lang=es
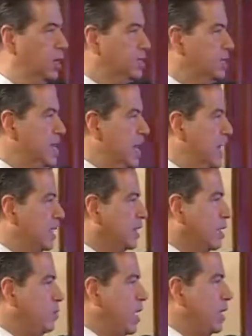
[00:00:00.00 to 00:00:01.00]

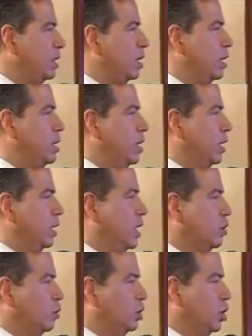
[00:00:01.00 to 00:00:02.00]
Señalar también
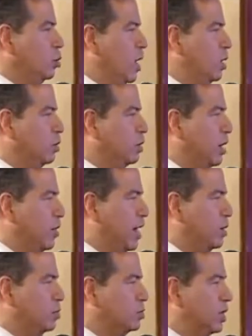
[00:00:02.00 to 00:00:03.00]
que continúan los
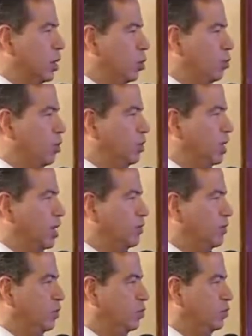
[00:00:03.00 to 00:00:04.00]
trabajos del grupo
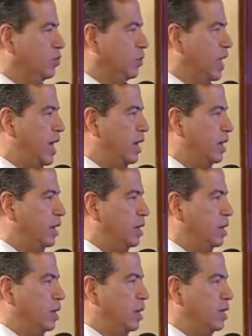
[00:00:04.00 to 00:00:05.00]
interinstitucional
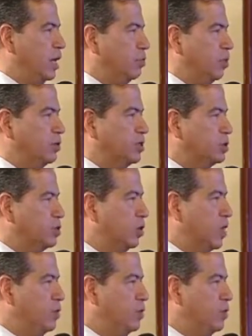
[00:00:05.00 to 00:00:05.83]
en el proceso de